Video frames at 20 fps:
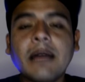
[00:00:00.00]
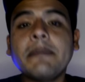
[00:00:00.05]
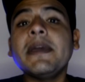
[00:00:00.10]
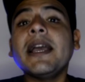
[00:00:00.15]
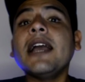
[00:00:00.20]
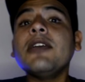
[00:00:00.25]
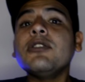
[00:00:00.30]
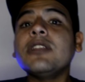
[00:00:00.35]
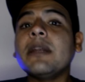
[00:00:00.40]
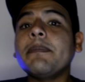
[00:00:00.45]

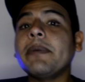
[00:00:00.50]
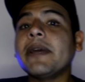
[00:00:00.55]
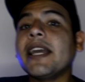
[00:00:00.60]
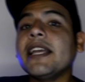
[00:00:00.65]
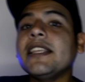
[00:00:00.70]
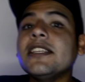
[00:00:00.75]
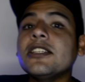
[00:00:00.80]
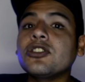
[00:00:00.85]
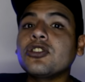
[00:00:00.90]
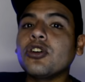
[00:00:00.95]
También hay otra
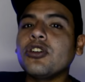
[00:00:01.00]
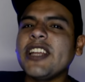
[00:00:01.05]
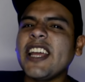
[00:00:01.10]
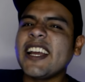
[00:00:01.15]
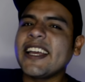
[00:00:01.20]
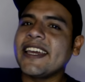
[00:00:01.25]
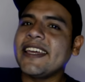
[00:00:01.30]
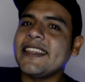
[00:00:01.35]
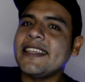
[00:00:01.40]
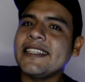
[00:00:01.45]
pequeña
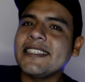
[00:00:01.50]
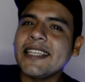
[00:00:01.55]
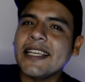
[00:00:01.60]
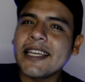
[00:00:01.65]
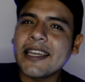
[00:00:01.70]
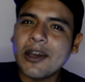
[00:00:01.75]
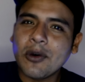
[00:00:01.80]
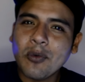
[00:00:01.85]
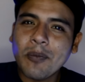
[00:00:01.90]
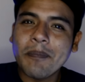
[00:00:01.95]
historia que
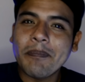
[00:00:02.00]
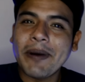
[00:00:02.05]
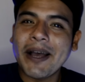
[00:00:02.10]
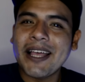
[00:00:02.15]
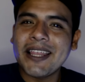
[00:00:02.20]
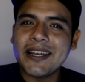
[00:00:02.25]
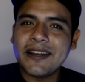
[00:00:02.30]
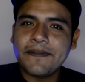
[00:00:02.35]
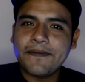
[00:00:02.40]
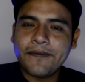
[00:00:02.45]
dice que un
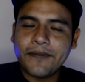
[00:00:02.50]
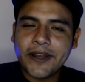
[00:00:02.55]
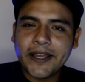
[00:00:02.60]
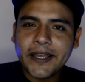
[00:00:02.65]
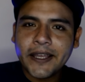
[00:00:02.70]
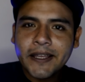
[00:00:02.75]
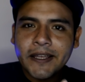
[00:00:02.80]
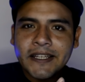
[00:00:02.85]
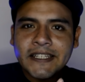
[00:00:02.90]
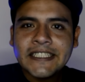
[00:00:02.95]
padre
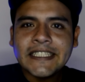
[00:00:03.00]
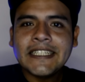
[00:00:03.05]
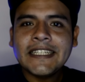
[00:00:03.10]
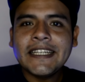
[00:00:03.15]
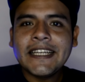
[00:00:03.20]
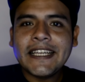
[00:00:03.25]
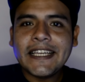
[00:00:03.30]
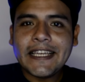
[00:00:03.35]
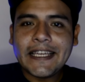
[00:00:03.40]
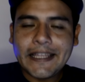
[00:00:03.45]
fue
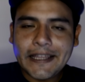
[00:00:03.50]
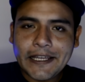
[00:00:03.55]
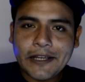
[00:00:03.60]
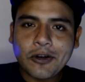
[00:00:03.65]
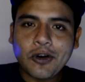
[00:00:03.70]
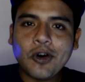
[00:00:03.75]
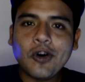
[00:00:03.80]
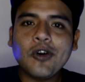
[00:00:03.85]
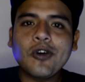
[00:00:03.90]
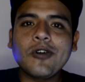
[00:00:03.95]
y
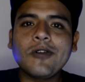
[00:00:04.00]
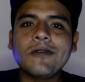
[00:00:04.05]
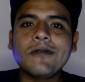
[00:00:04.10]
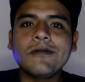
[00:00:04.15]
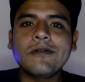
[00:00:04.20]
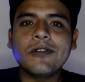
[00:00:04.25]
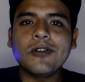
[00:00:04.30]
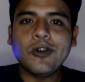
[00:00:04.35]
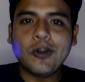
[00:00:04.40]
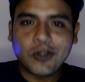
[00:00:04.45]
dijo
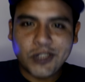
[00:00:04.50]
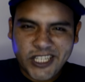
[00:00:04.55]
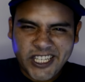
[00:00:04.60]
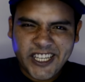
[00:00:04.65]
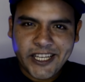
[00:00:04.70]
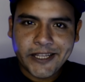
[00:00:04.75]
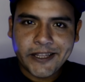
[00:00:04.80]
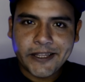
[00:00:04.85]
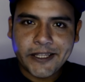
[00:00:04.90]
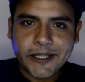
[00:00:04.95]
lo
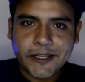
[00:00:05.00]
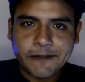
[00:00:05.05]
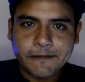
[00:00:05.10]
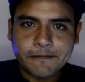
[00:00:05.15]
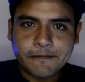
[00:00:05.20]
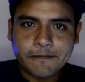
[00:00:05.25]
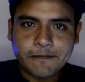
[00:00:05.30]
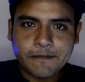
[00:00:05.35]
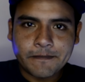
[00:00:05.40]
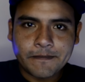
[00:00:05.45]
siguiente.
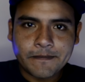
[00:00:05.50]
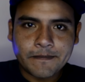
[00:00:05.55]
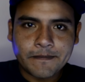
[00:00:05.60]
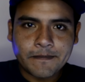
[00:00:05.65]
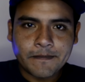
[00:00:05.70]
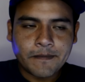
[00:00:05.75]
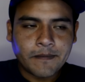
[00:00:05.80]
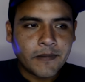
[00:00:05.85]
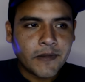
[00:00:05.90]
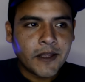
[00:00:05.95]

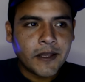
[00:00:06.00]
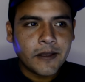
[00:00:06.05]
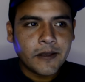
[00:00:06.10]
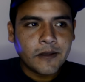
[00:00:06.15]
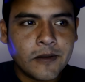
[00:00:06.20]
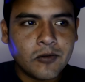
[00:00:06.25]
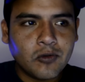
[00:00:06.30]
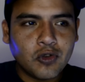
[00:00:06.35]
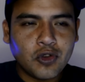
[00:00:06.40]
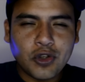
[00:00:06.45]

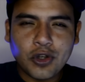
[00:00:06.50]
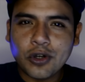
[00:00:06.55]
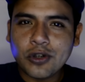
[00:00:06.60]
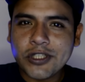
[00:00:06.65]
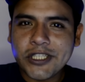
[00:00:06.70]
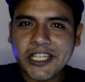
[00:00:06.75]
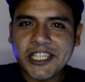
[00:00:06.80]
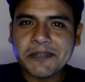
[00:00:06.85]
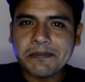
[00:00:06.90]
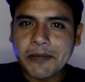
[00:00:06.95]

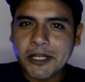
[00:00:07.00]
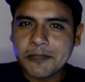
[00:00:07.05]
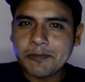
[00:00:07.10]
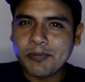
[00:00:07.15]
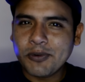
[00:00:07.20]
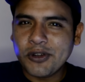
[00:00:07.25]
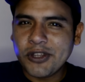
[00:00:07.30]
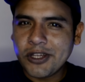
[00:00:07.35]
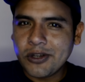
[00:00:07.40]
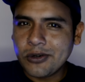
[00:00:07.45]
Dios es más
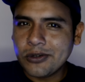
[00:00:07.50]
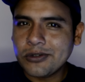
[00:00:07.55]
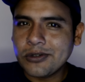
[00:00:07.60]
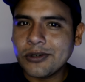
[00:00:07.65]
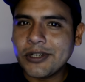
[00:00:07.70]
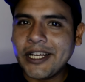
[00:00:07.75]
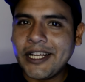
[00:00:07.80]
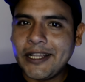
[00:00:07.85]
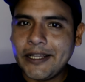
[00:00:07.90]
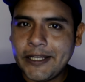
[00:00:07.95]

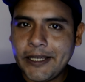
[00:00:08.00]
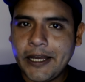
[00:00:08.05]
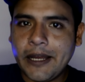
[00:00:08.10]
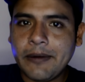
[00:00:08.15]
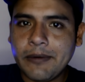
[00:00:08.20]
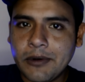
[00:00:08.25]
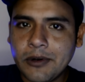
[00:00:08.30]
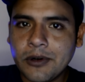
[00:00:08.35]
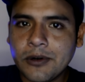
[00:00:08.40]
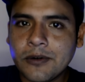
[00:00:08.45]
poderoso que el
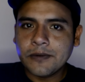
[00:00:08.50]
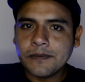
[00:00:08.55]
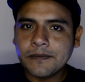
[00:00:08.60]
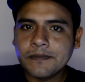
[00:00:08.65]
diablo.